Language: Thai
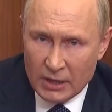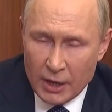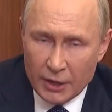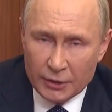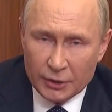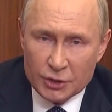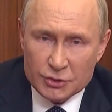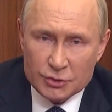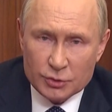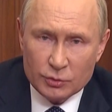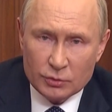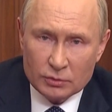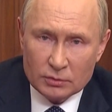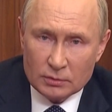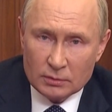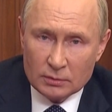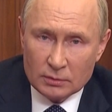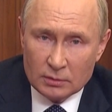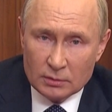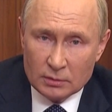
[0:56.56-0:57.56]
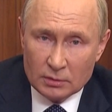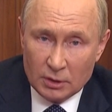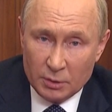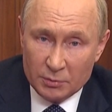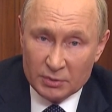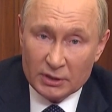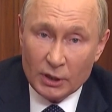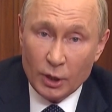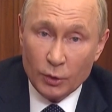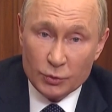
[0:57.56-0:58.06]
นเร่งด่วน เพื่อ
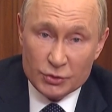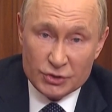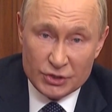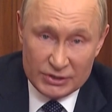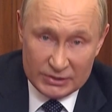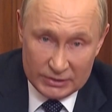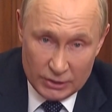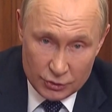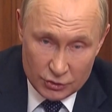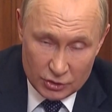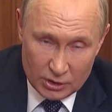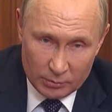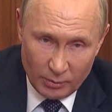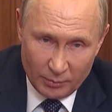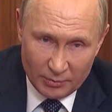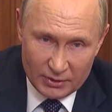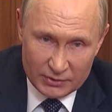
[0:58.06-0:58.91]
ปกป้องอธิปไตย